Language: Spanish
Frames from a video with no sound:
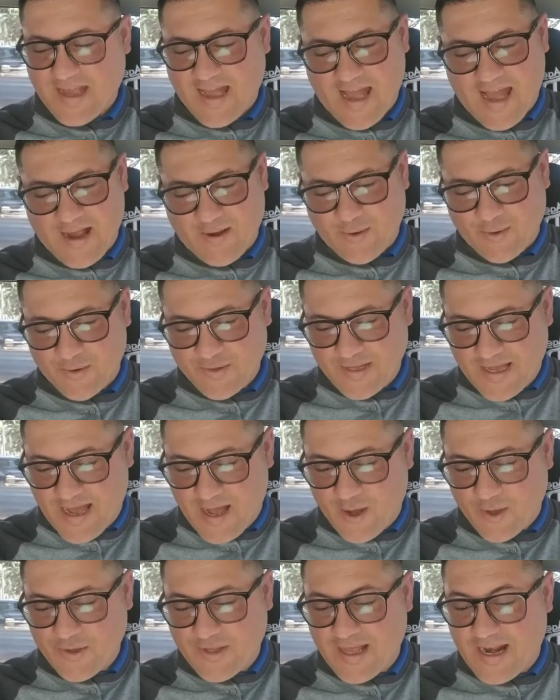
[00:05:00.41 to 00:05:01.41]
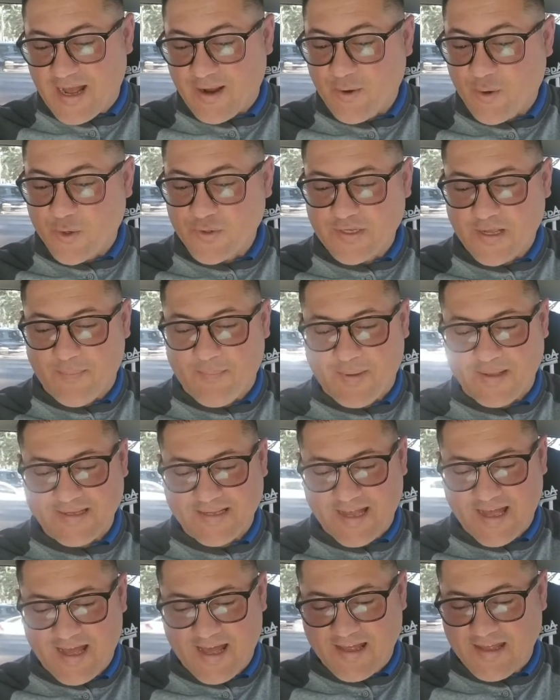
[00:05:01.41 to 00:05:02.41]
Acordaos de las cosas
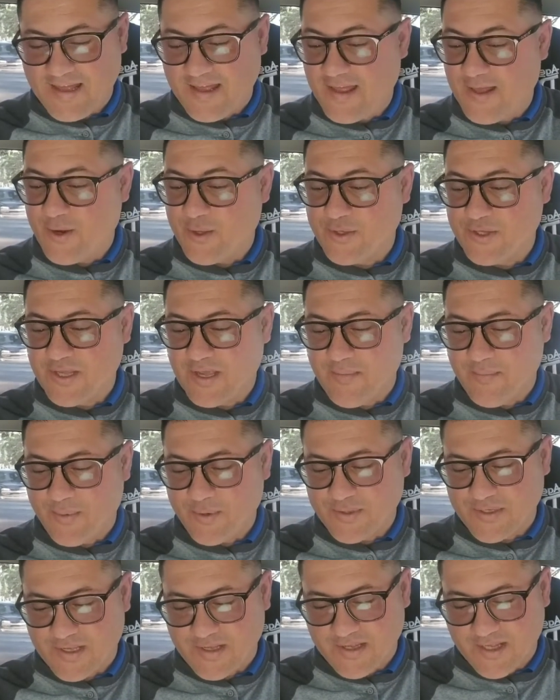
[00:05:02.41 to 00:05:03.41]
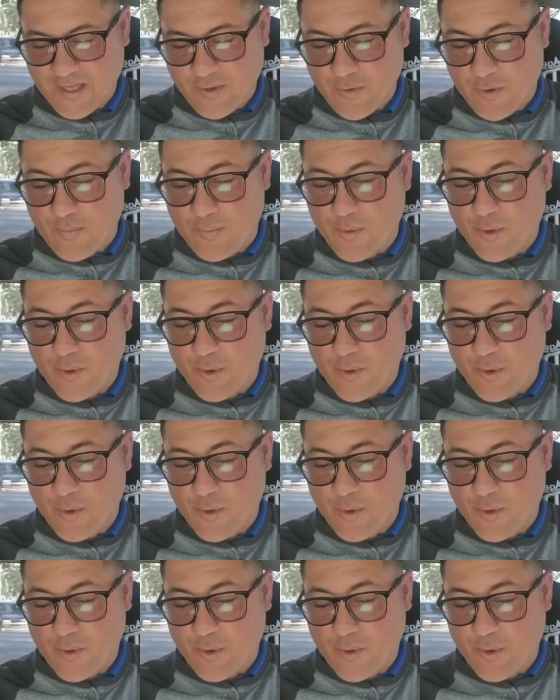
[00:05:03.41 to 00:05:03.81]
pasadas desde los tiempos antiguos,